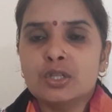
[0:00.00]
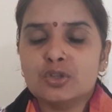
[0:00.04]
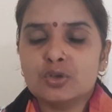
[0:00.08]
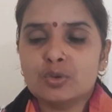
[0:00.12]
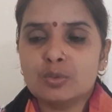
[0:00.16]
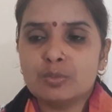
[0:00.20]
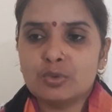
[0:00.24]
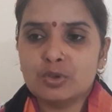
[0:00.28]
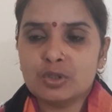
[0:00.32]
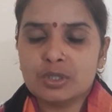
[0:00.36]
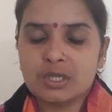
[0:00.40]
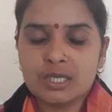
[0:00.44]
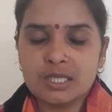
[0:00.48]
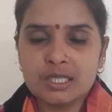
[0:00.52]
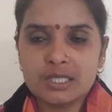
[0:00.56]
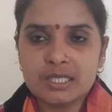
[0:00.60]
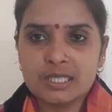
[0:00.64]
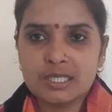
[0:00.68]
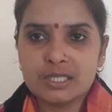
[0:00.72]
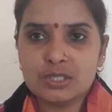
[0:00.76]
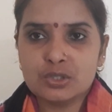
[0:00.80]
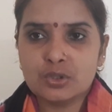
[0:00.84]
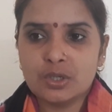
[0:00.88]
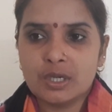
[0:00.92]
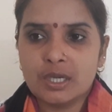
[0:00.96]
तो बोटल
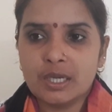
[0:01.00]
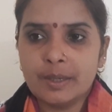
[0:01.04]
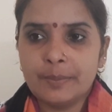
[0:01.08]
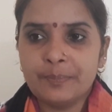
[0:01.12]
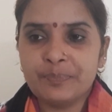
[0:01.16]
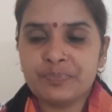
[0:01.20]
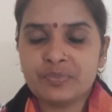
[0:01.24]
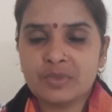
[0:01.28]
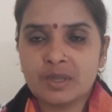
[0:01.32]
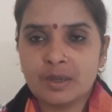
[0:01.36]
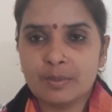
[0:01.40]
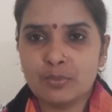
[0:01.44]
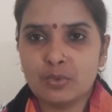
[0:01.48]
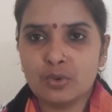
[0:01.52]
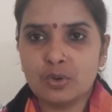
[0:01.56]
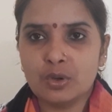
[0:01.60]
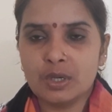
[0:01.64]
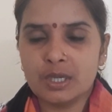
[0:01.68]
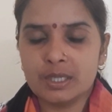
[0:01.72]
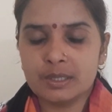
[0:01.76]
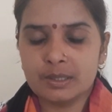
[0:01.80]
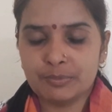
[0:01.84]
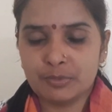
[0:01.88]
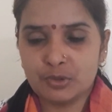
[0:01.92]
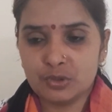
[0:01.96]
से जो है वो
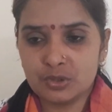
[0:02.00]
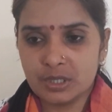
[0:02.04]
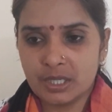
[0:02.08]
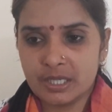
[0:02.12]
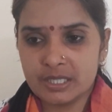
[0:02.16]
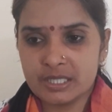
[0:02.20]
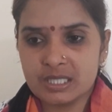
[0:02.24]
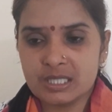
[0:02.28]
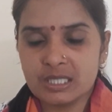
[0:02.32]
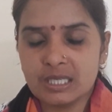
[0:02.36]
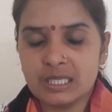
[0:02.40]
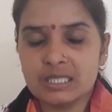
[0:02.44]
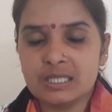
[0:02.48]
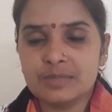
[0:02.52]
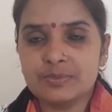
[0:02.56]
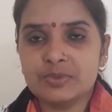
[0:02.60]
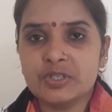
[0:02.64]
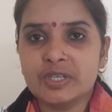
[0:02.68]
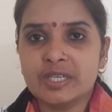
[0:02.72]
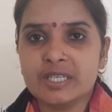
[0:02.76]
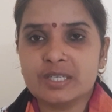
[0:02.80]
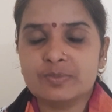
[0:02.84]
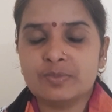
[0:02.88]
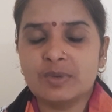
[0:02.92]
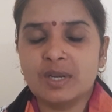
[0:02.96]
बहुत अजीब
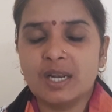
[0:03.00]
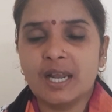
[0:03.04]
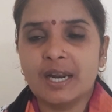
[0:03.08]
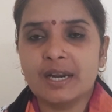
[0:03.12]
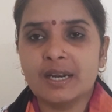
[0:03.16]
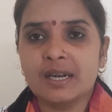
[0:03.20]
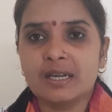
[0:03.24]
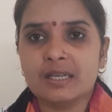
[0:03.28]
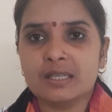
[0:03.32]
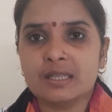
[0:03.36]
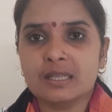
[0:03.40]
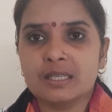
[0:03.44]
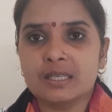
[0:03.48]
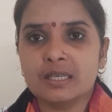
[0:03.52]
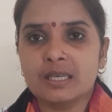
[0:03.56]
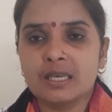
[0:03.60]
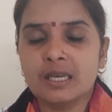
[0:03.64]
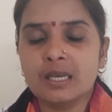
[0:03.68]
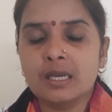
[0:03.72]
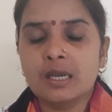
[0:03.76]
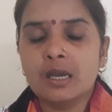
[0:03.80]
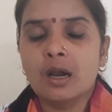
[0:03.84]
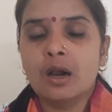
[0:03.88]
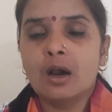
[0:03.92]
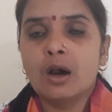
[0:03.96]
सी स्मेल आने लगती
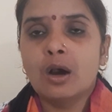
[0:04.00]
है